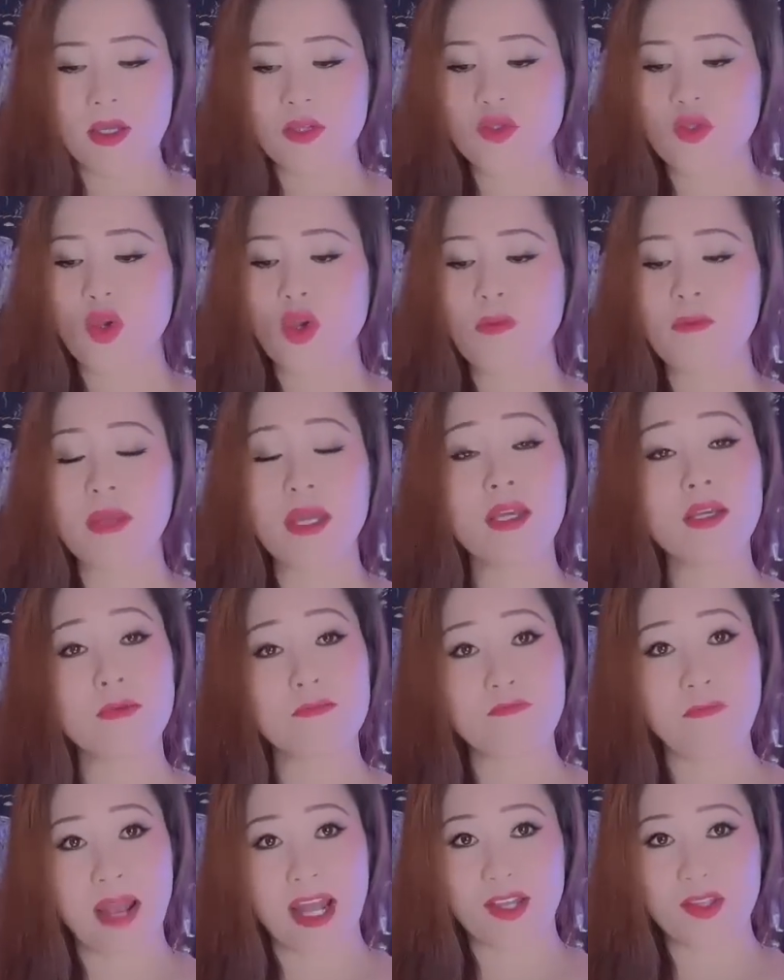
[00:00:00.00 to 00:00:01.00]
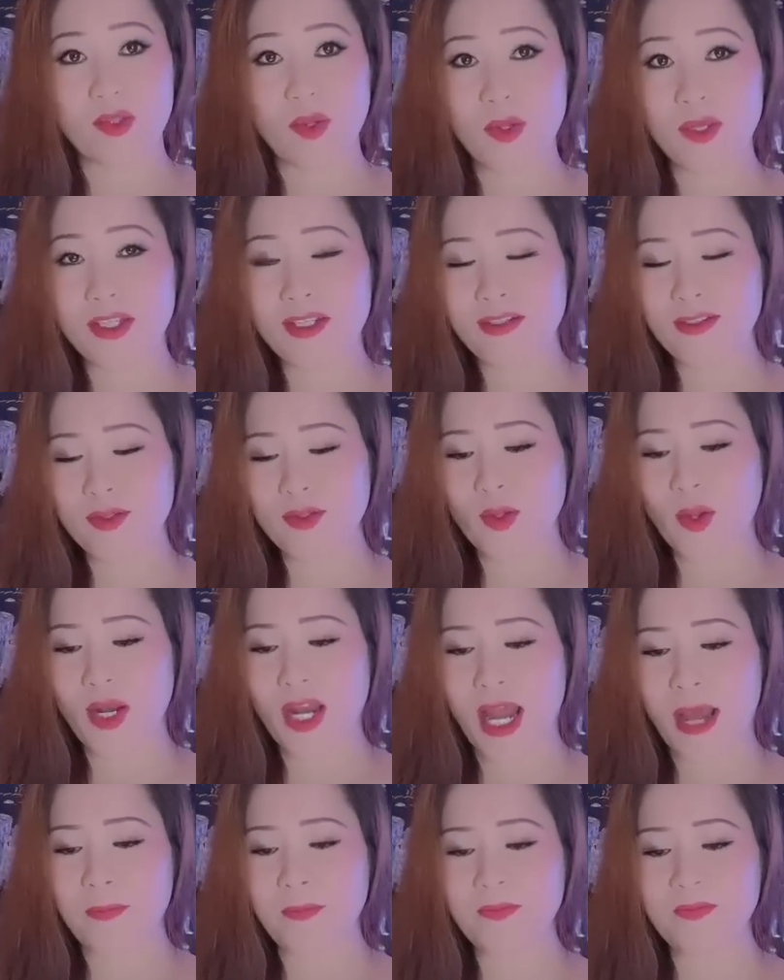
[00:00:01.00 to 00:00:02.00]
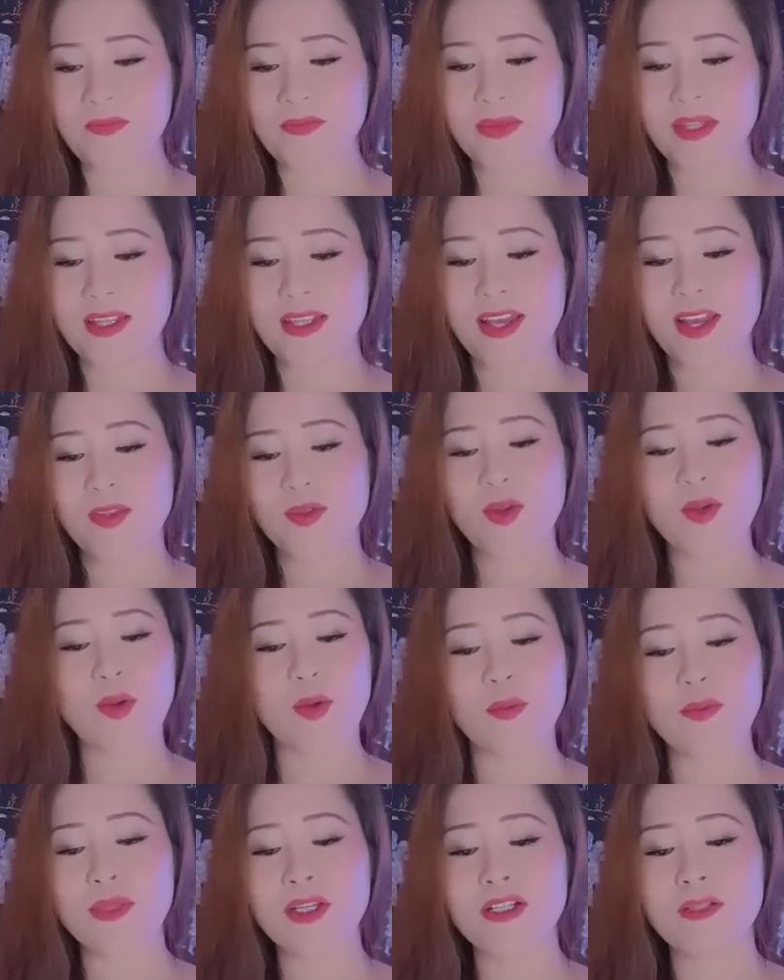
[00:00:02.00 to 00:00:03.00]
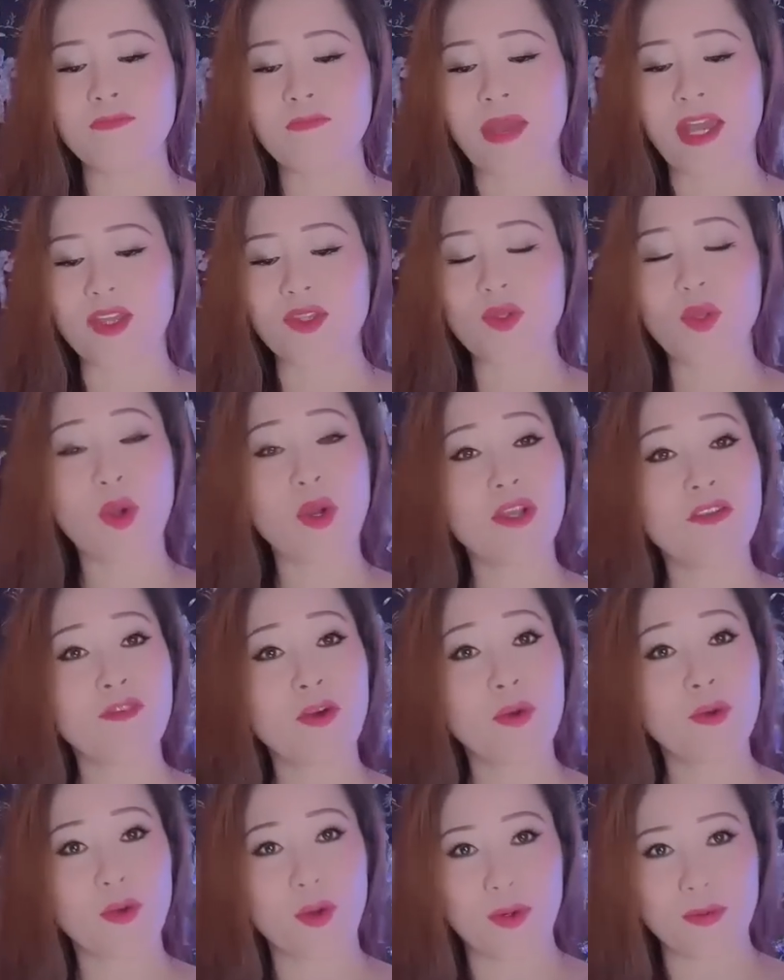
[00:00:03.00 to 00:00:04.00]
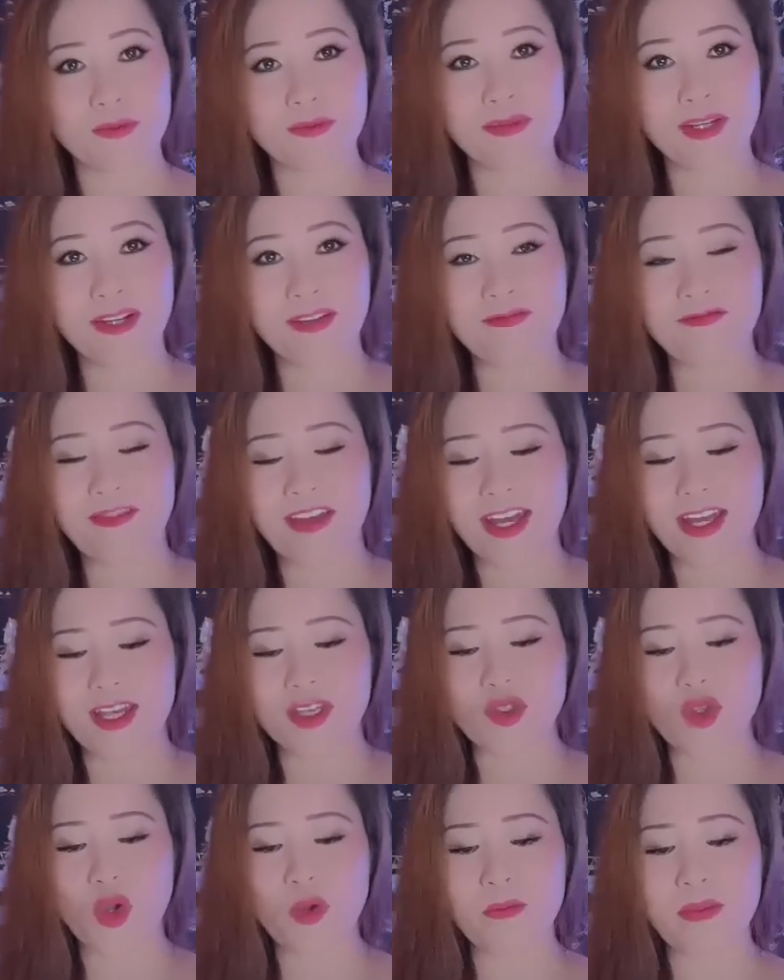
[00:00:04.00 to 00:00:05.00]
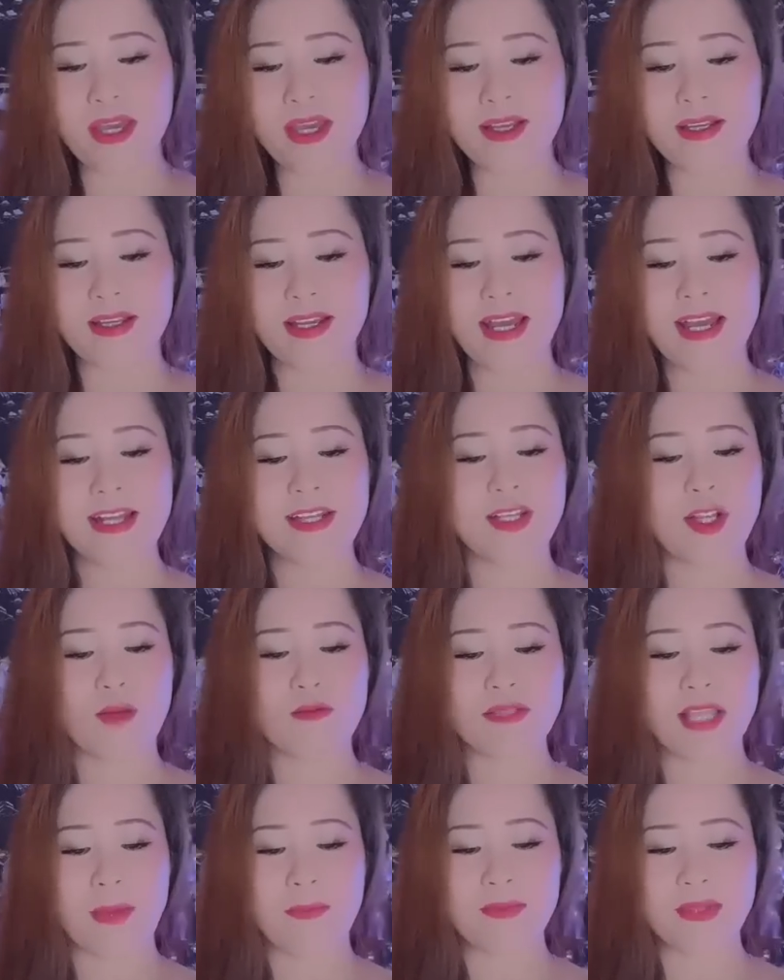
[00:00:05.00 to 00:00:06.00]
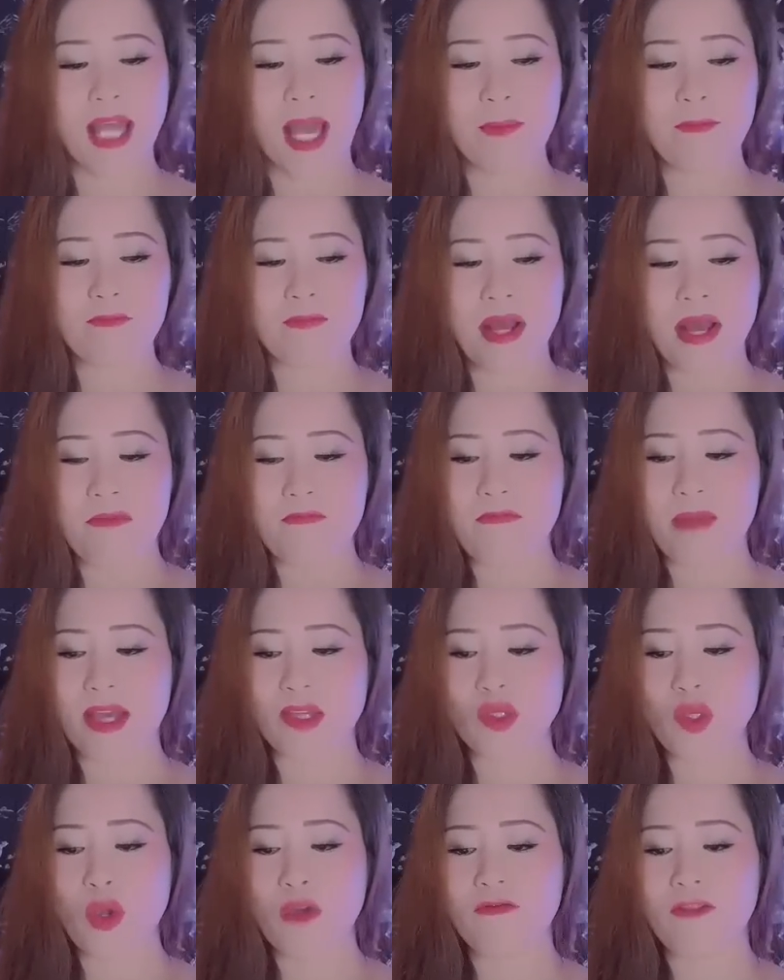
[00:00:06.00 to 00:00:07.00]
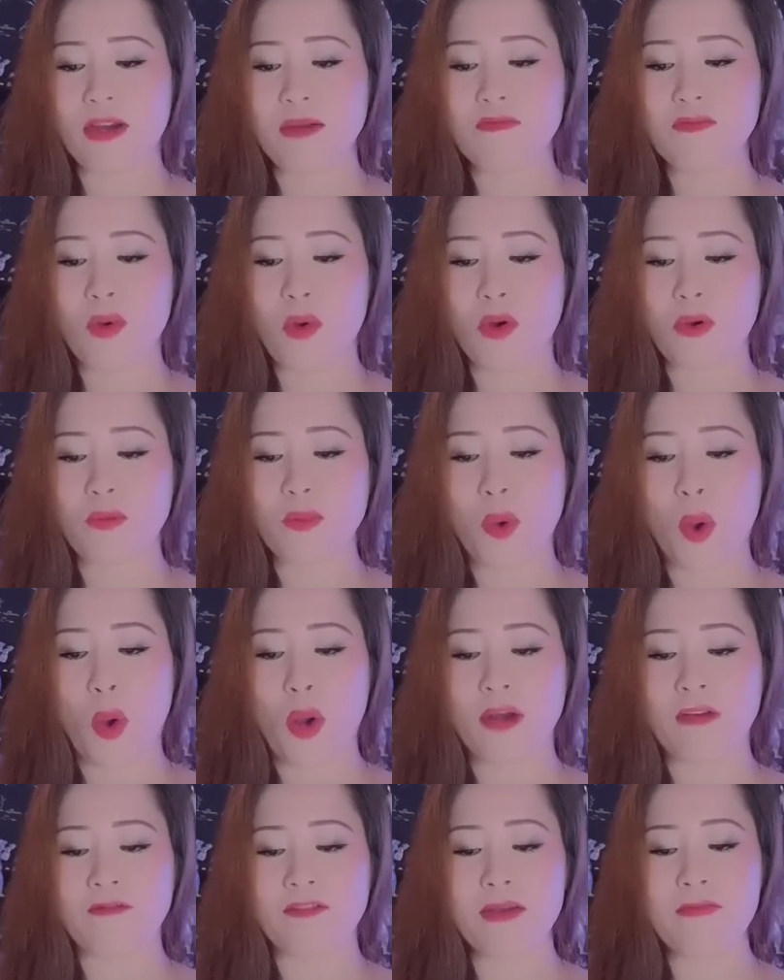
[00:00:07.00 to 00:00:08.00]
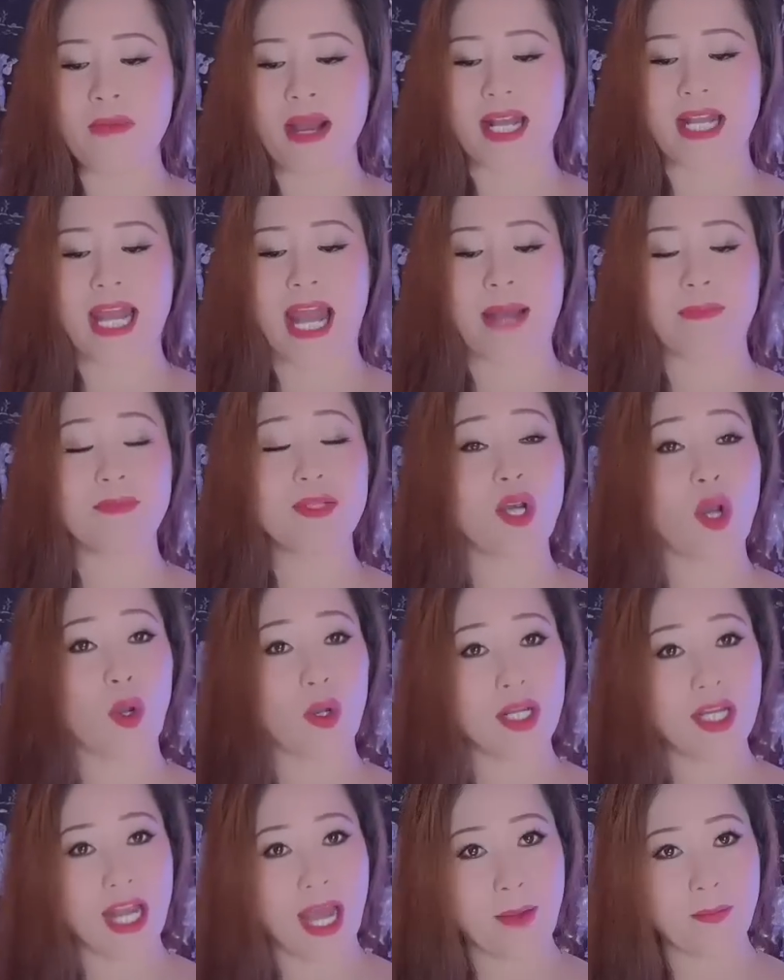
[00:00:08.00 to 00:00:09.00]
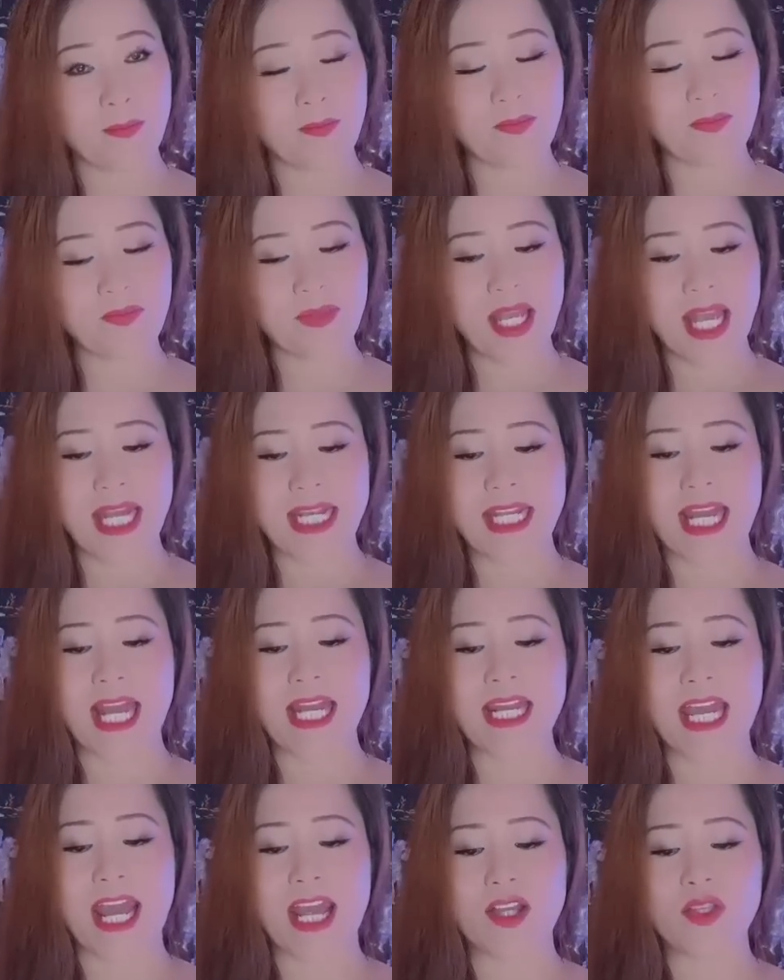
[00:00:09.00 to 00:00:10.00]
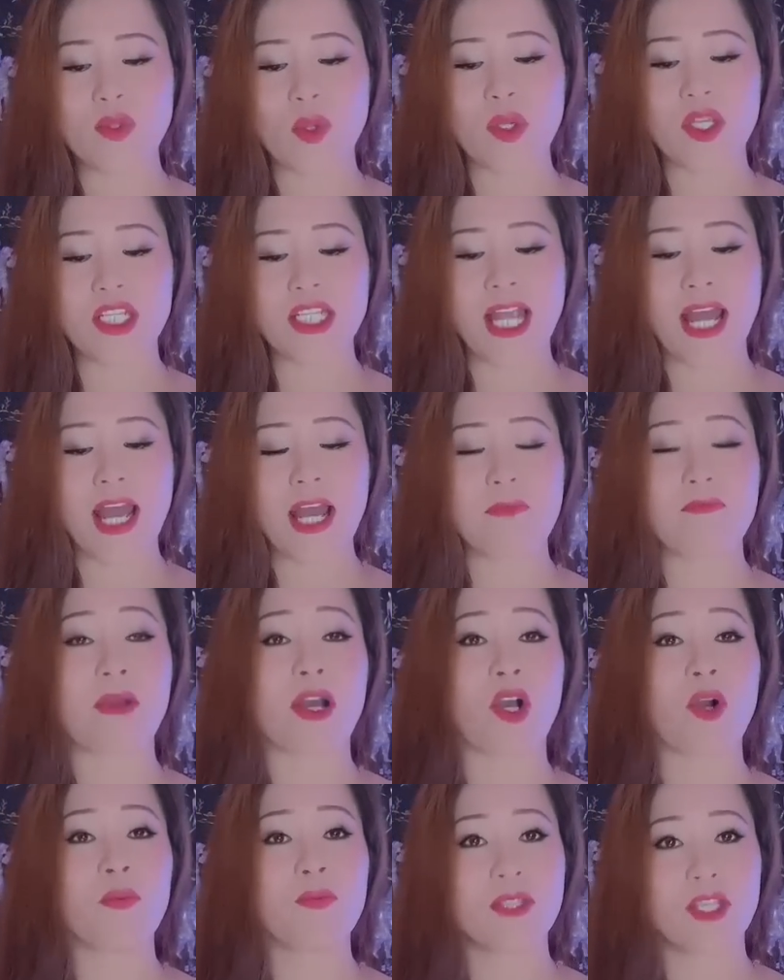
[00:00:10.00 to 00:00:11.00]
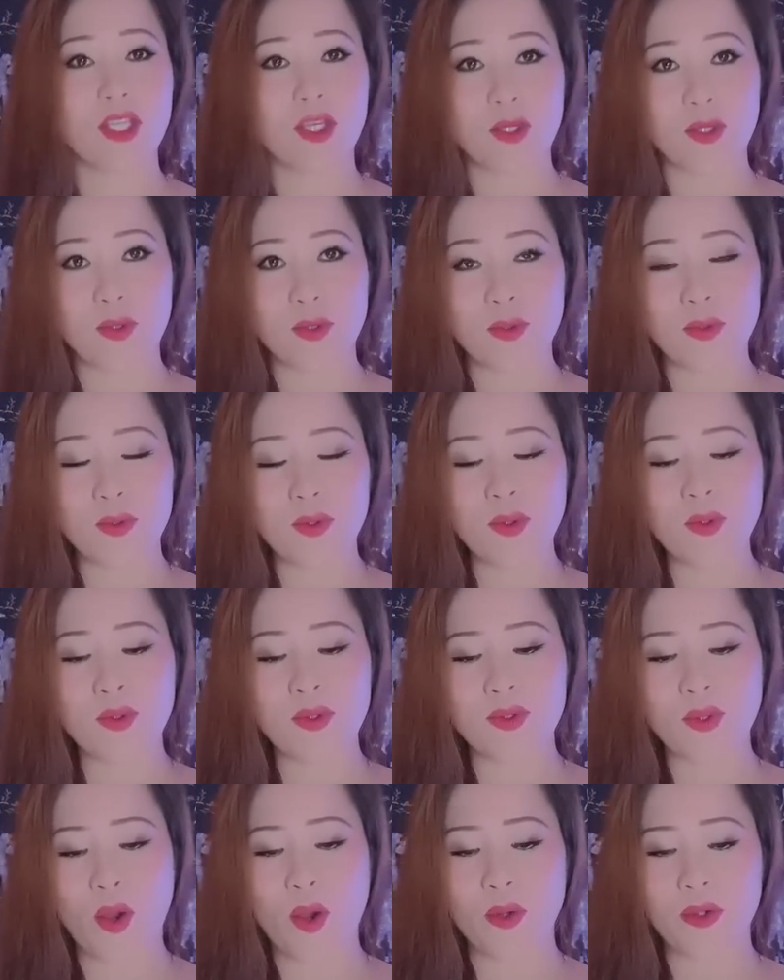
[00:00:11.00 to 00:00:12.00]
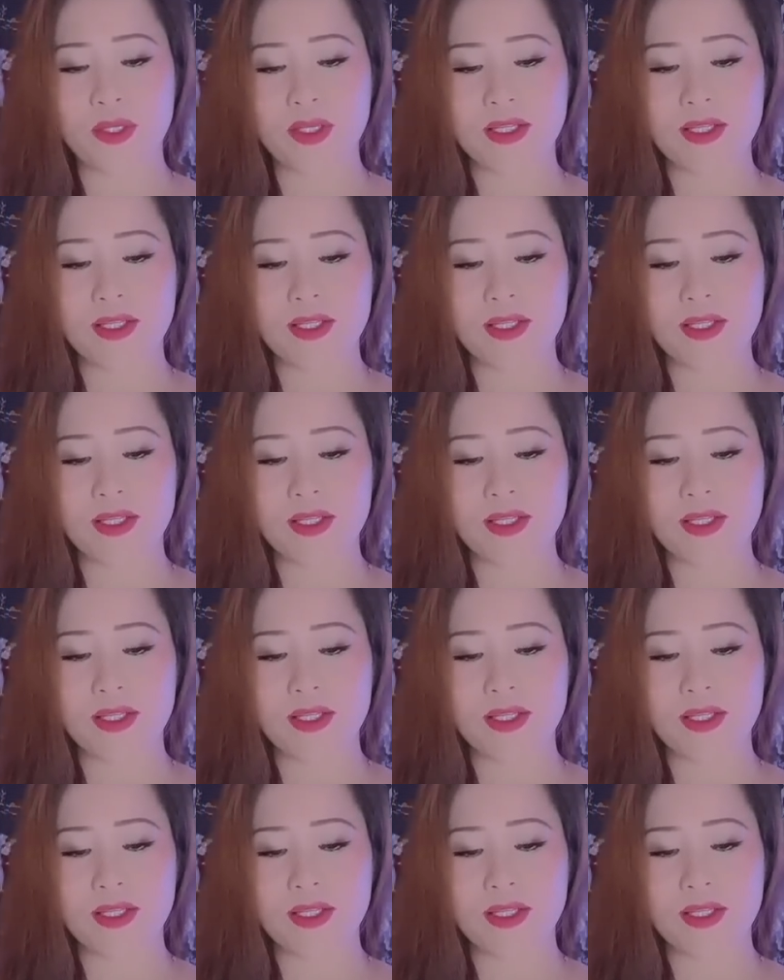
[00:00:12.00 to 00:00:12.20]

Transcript: Tôi biết mẹ tôi thương tôi lắm. Tôi cũng thương mẹ tôi vô cùng vì tôi biết trong thâm tâm, mẹ tôi vẫn buồn buồn với mặc cảm lỗi lầm. Đã đẻ tôi ra mà không chịu nuôi tôi.